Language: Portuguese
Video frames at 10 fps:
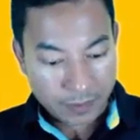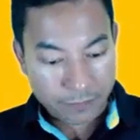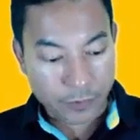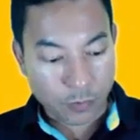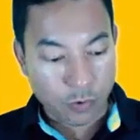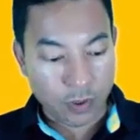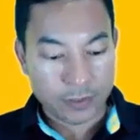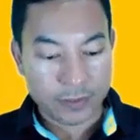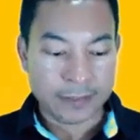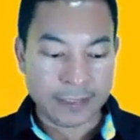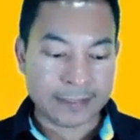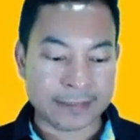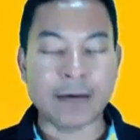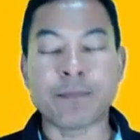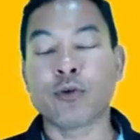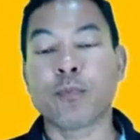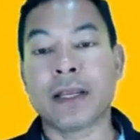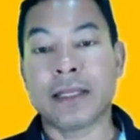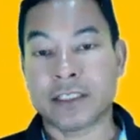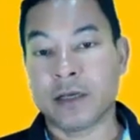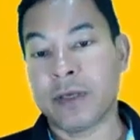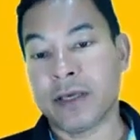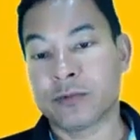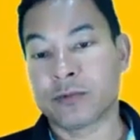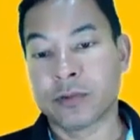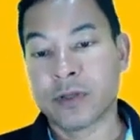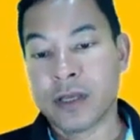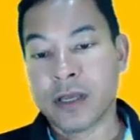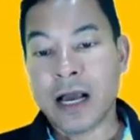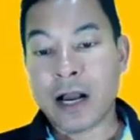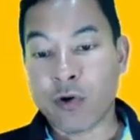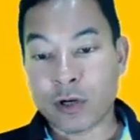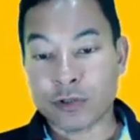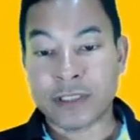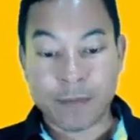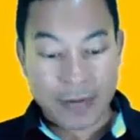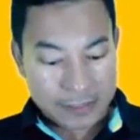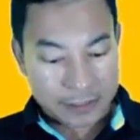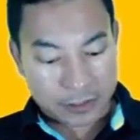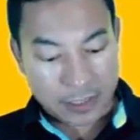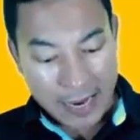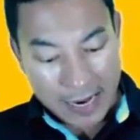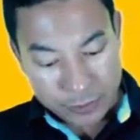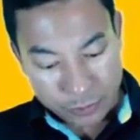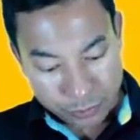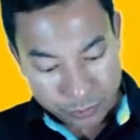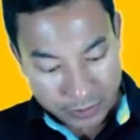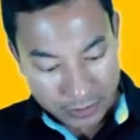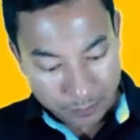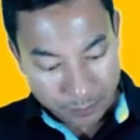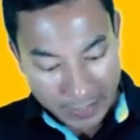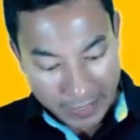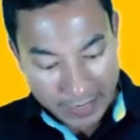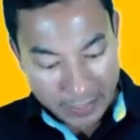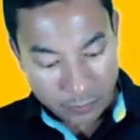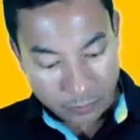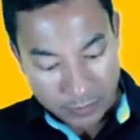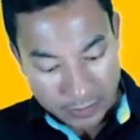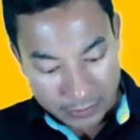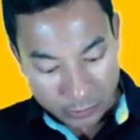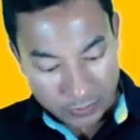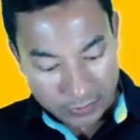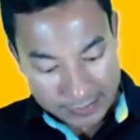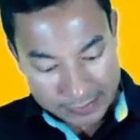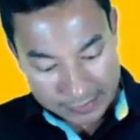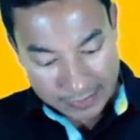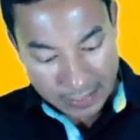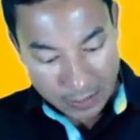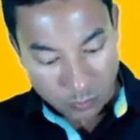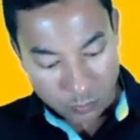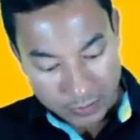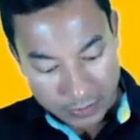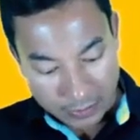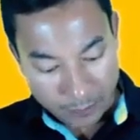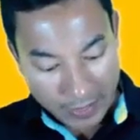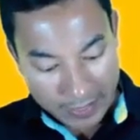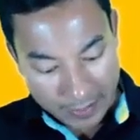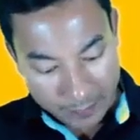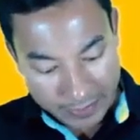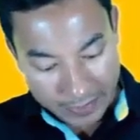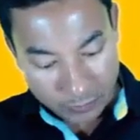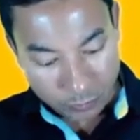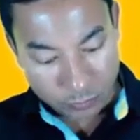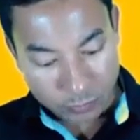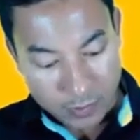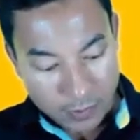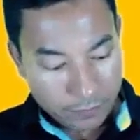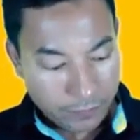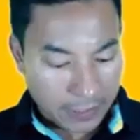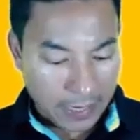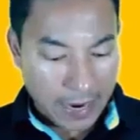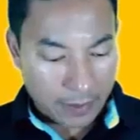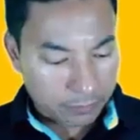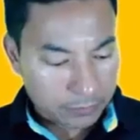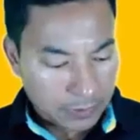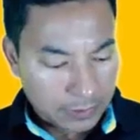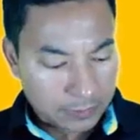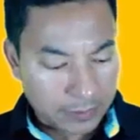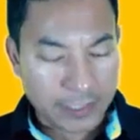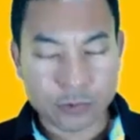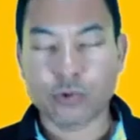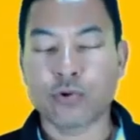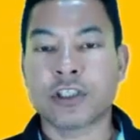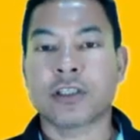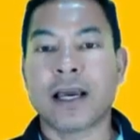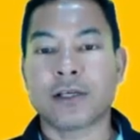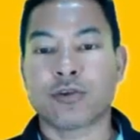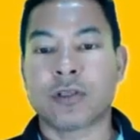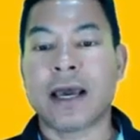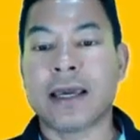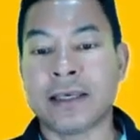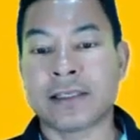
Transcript: ficou na etapa do planejamento. Agora, os demais estágios, empenho, liquidação e pagamento, ficaram dentro do estágio da